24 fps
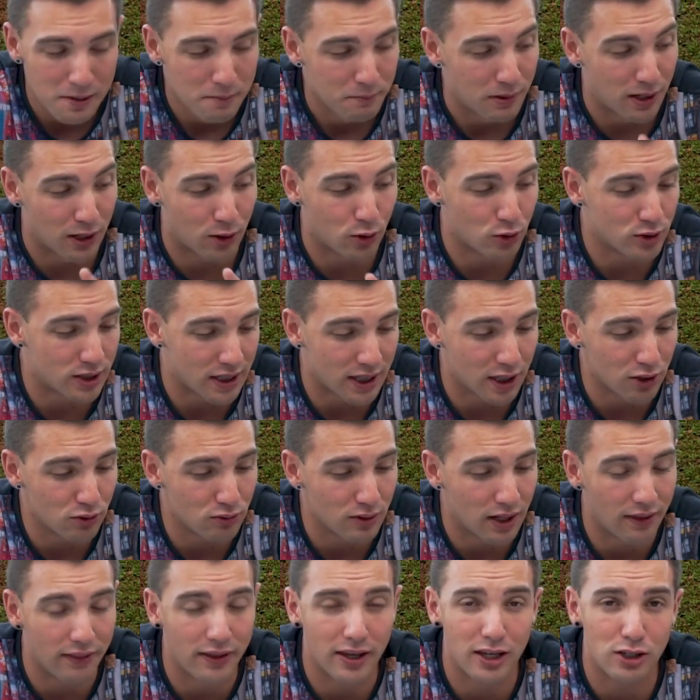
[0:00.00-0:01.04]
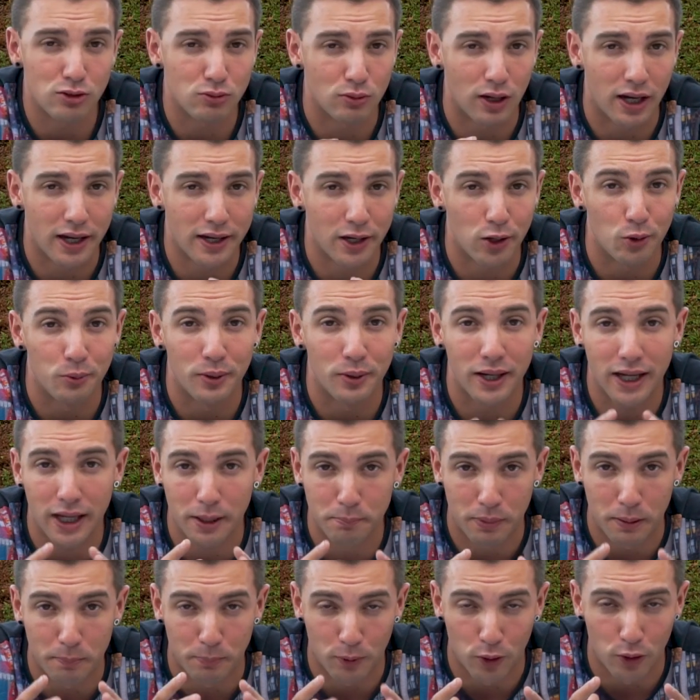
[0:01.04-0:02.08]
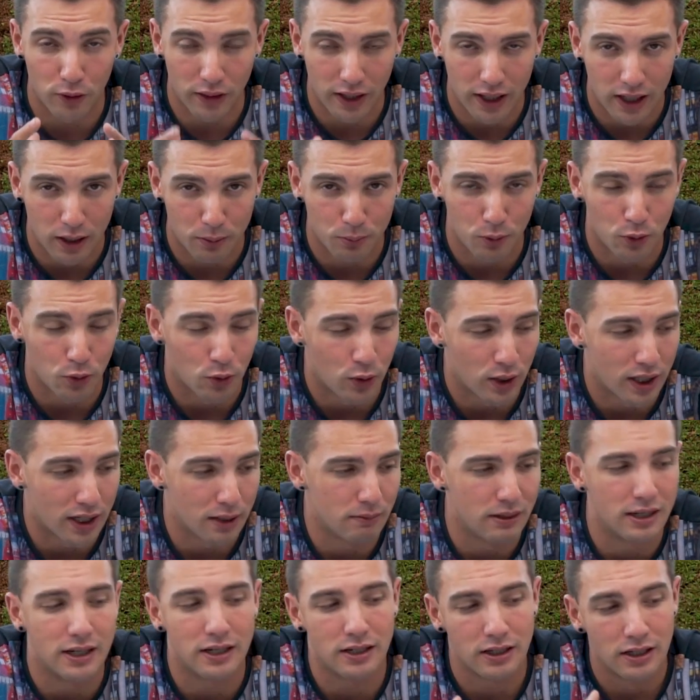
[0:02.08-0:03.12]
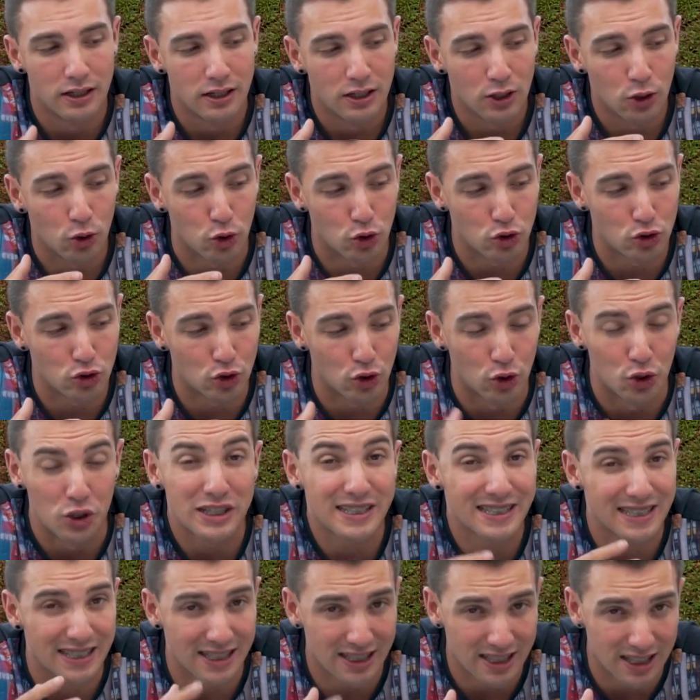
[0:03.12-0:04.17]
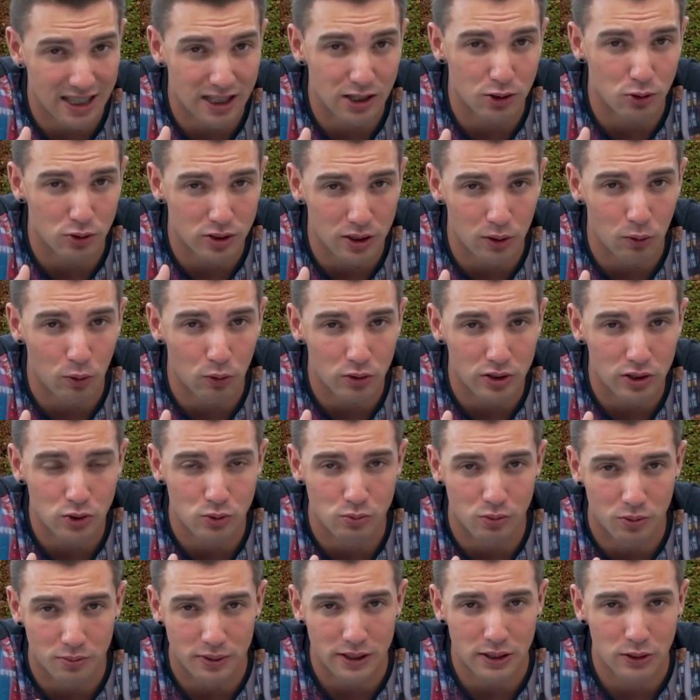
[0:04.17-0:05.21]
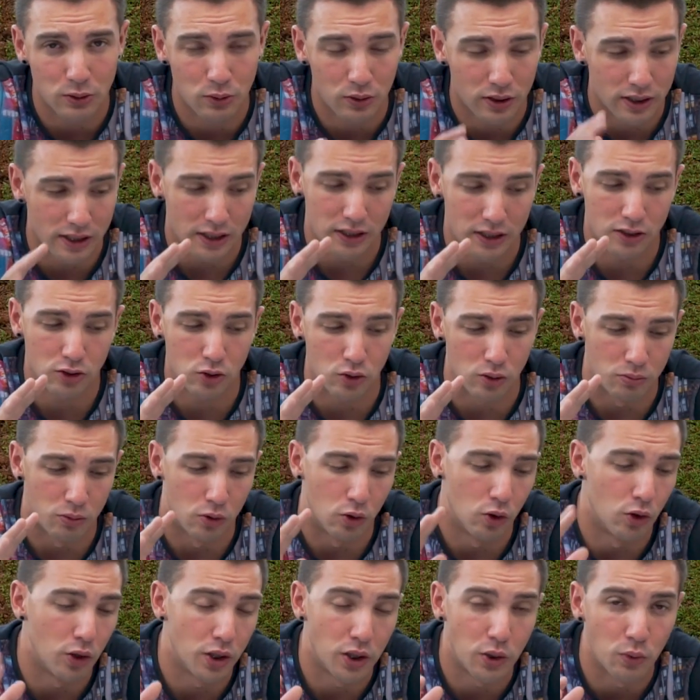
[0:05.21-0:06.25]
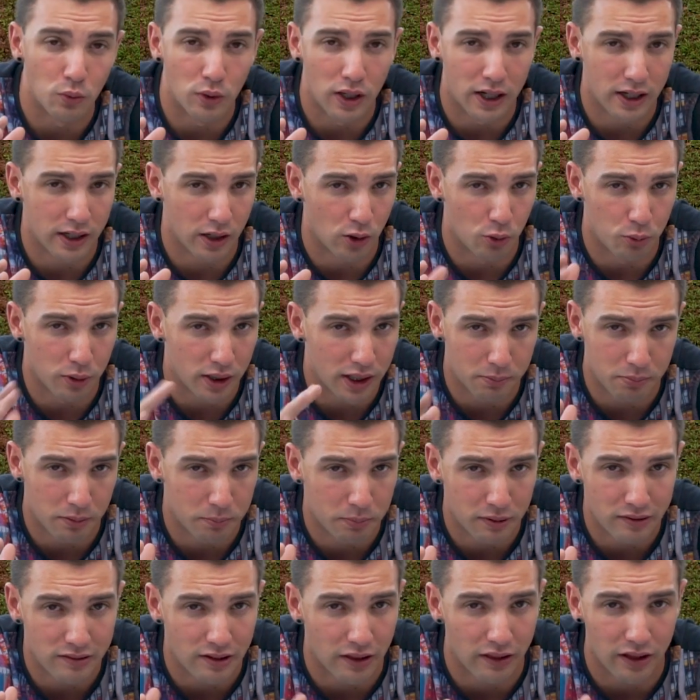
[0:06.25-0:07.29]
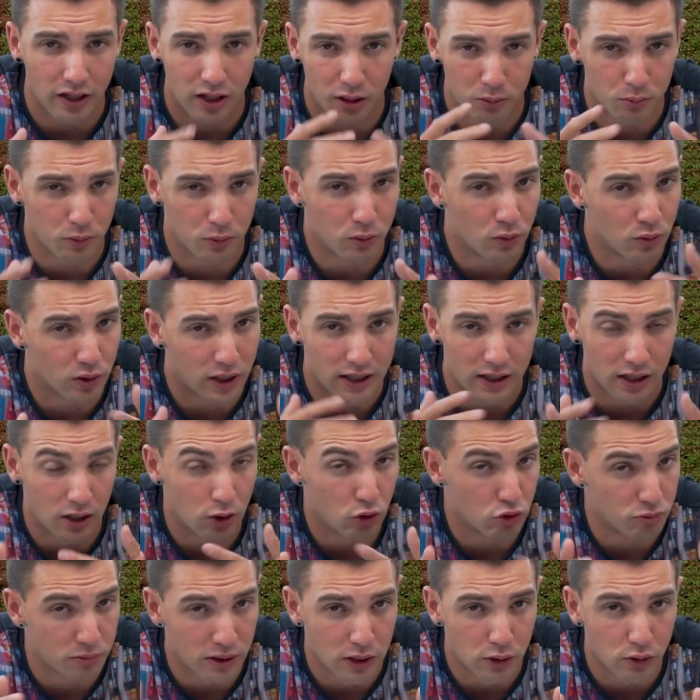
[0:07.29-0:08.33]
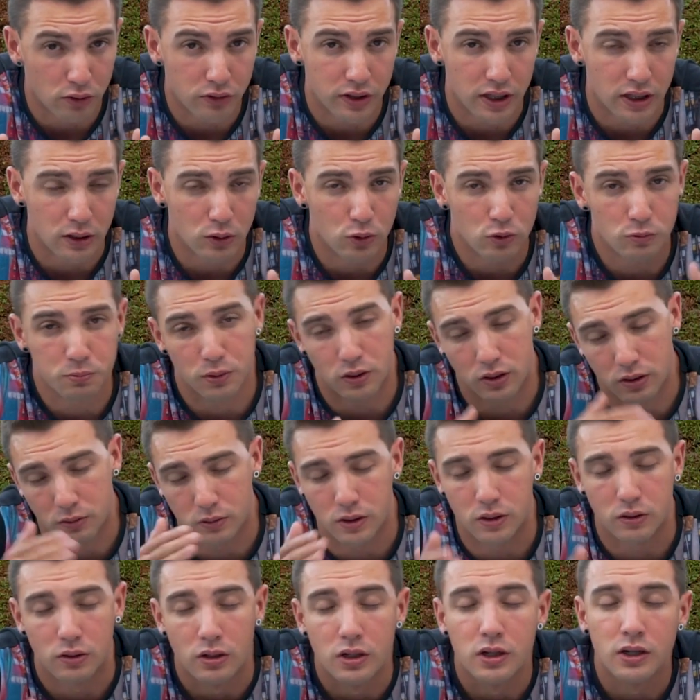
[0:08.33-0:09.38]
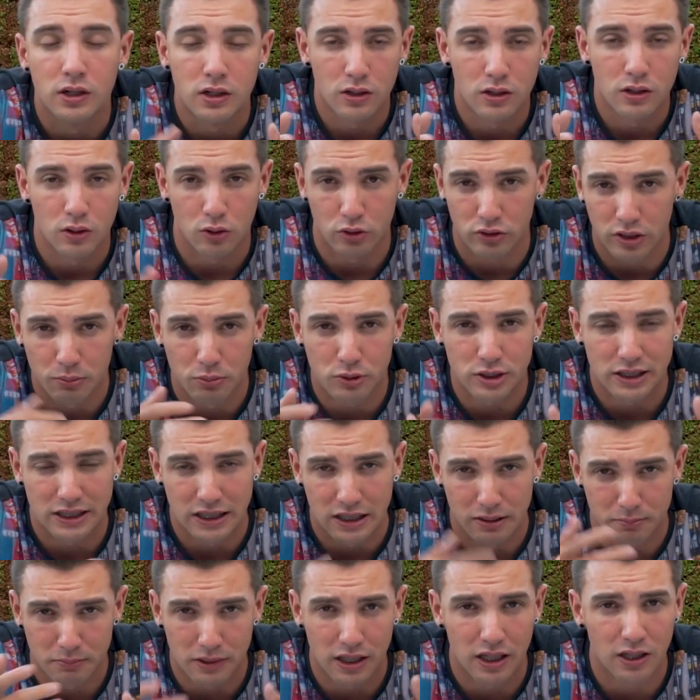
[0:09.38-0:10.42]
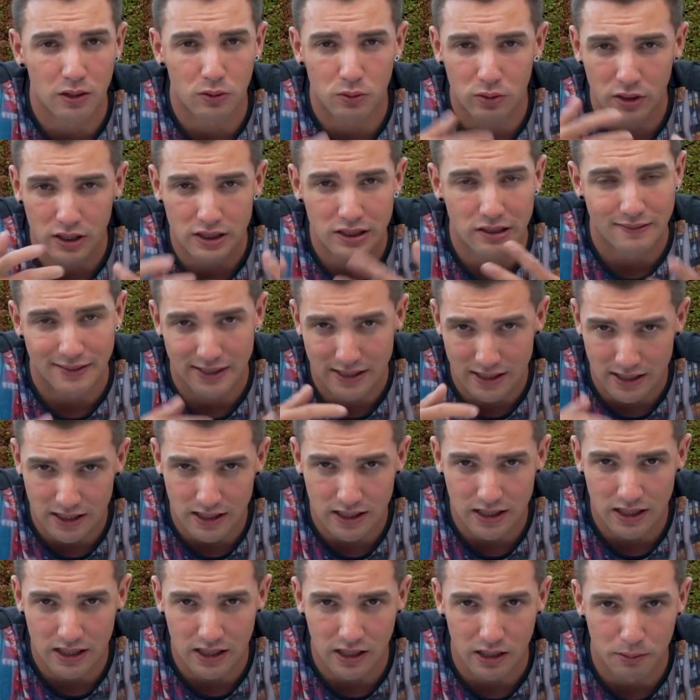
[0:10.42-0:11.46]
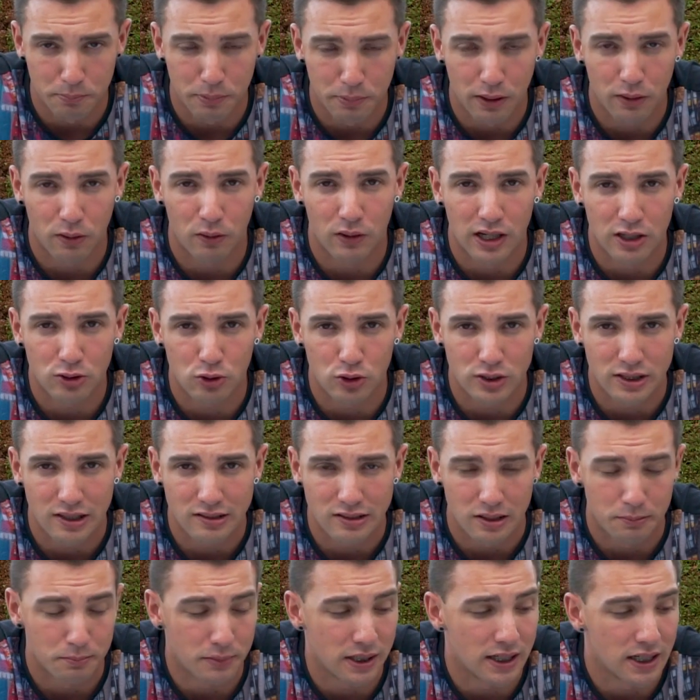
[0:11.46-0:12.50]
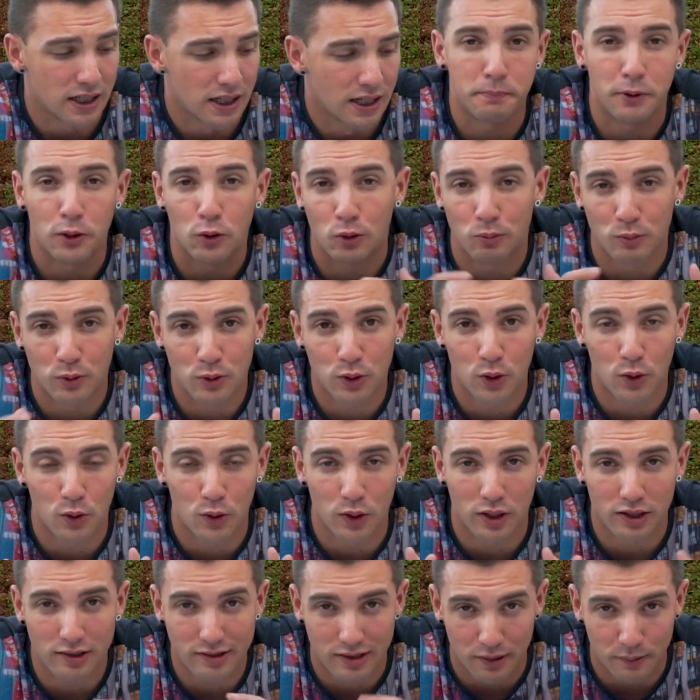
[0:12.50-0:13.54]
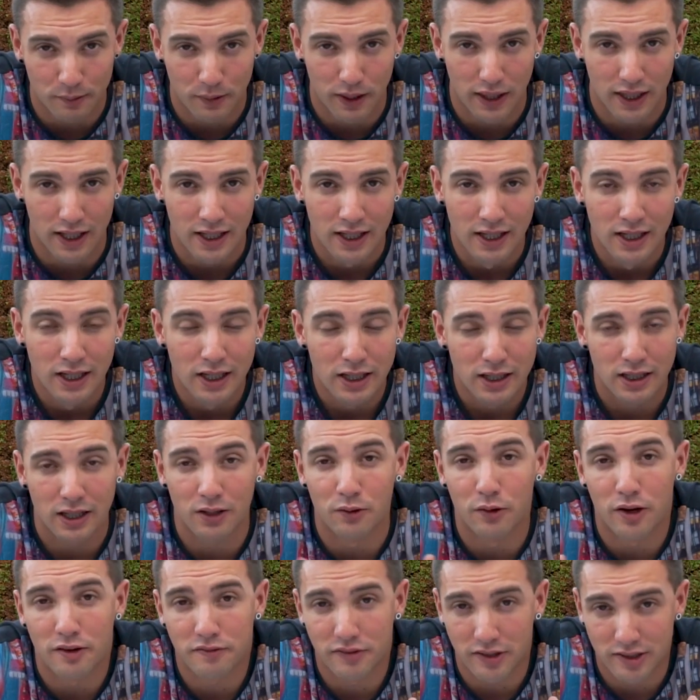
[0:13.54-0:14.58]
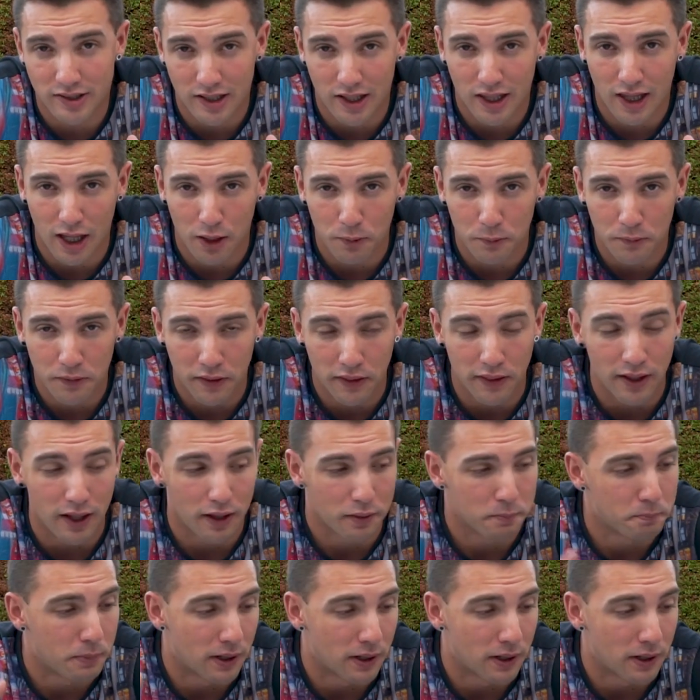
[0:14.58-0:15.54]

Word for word: Para que os hagáis una idea, es un AGVGP Pro de carbono y Kevlar, costó 600 euros en su momento, que es como hoy un AGVGP pista de carbono que anda en los 1200, porque bueno, los tiempos han cambiado, ya sabéis que el precio de las cosas también, pero como todo en esta vida tiene una fecha de caducidad.